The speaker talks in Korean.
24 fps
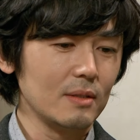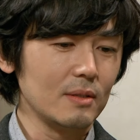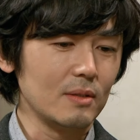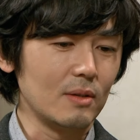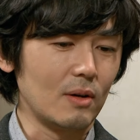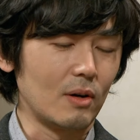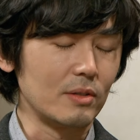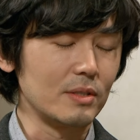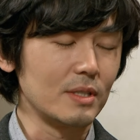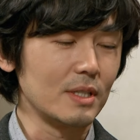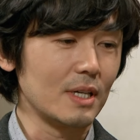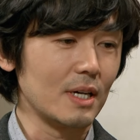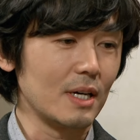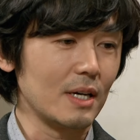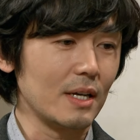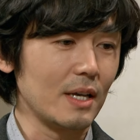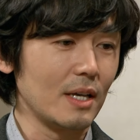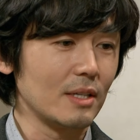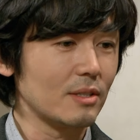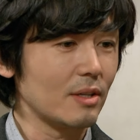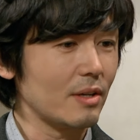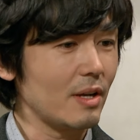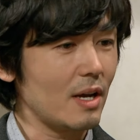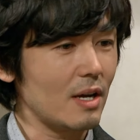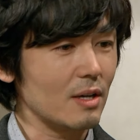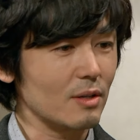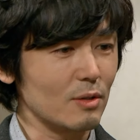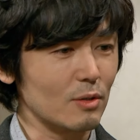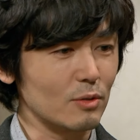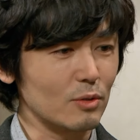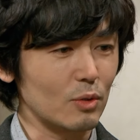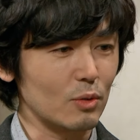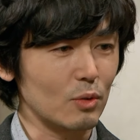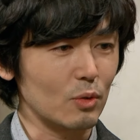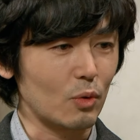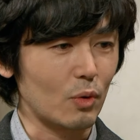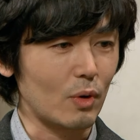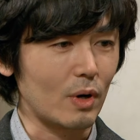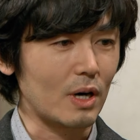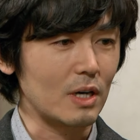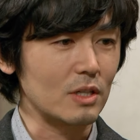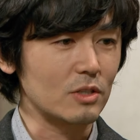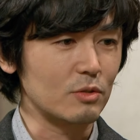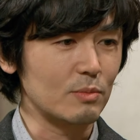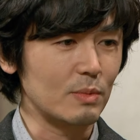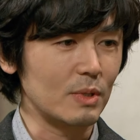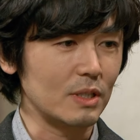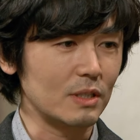언니가 예전에 한경서로
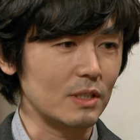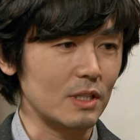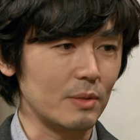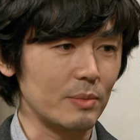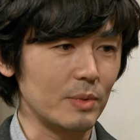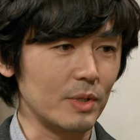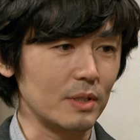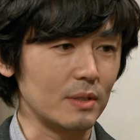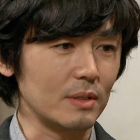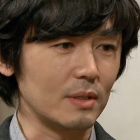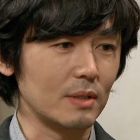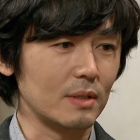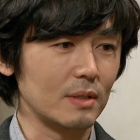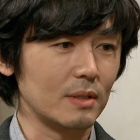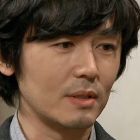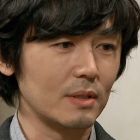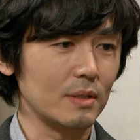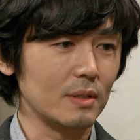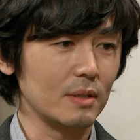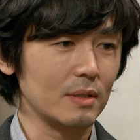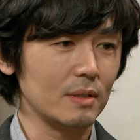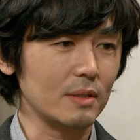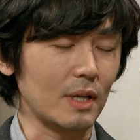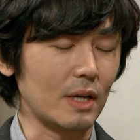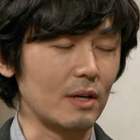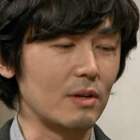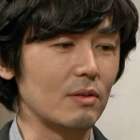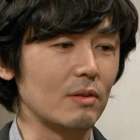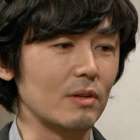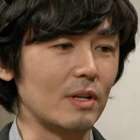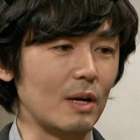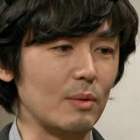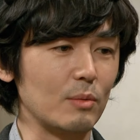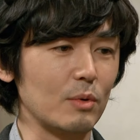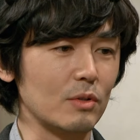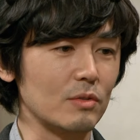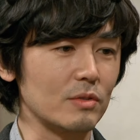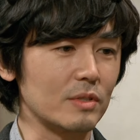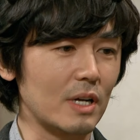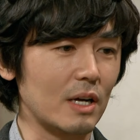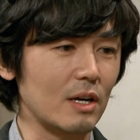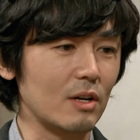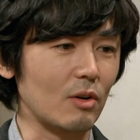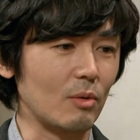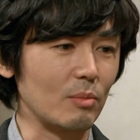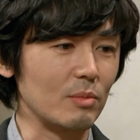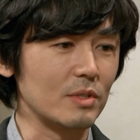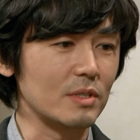돌아갔으면 했다면 다른 건 아무래도
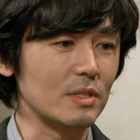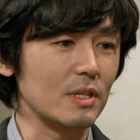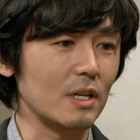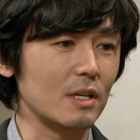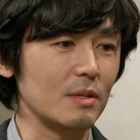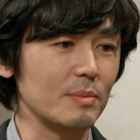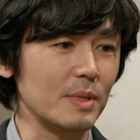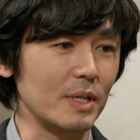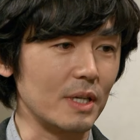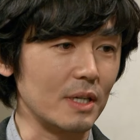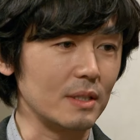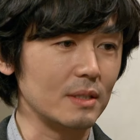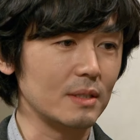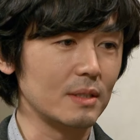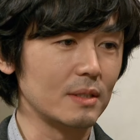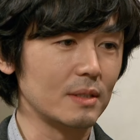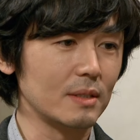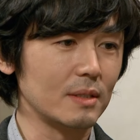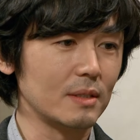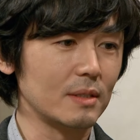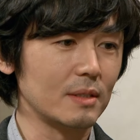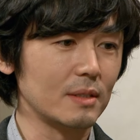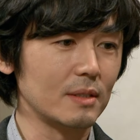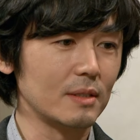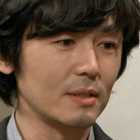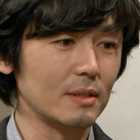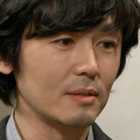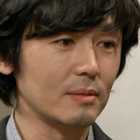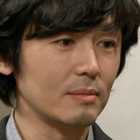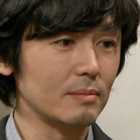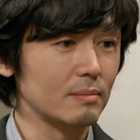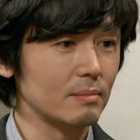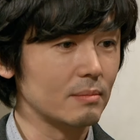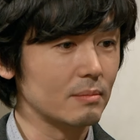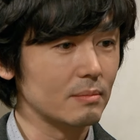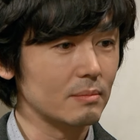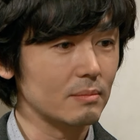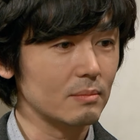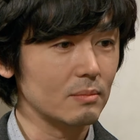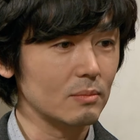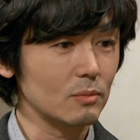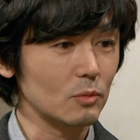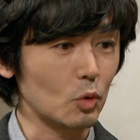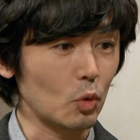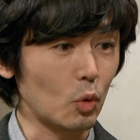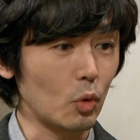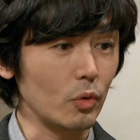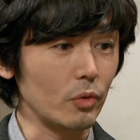상관없는 사람이야.
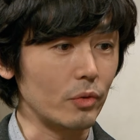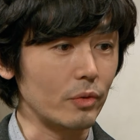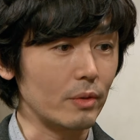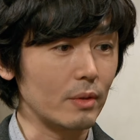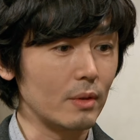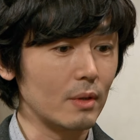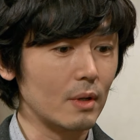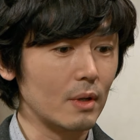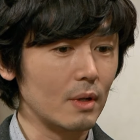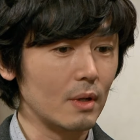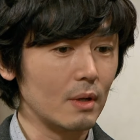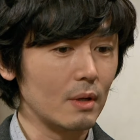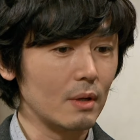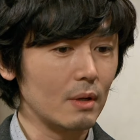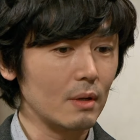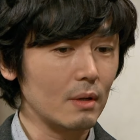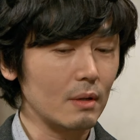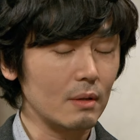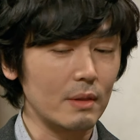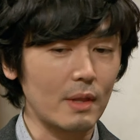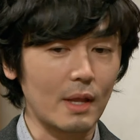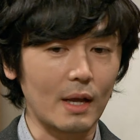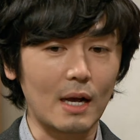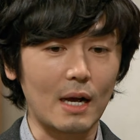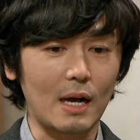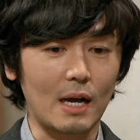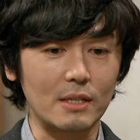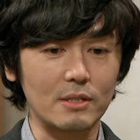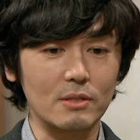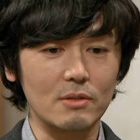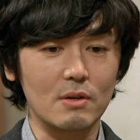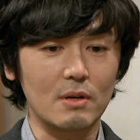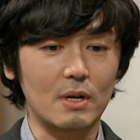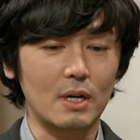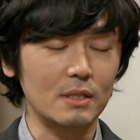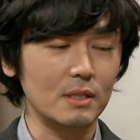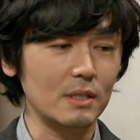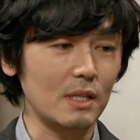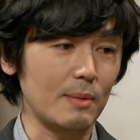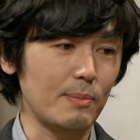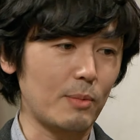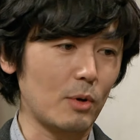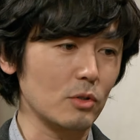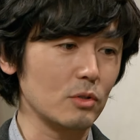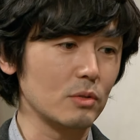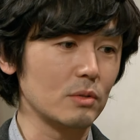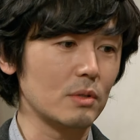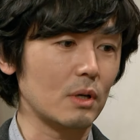돈, 내가 가진 것까지 다
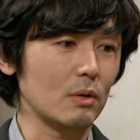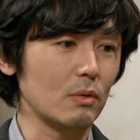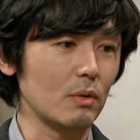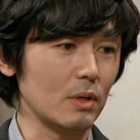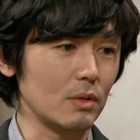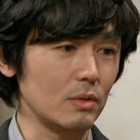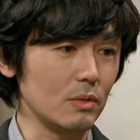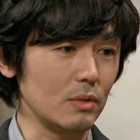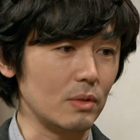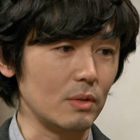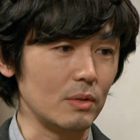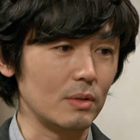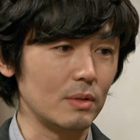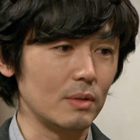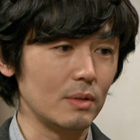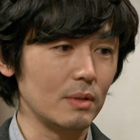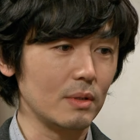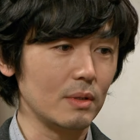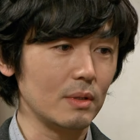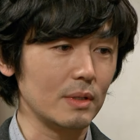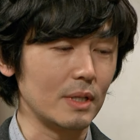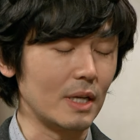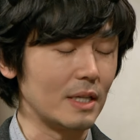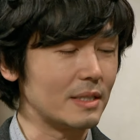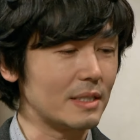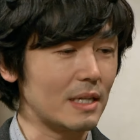퍼준다고 해도 난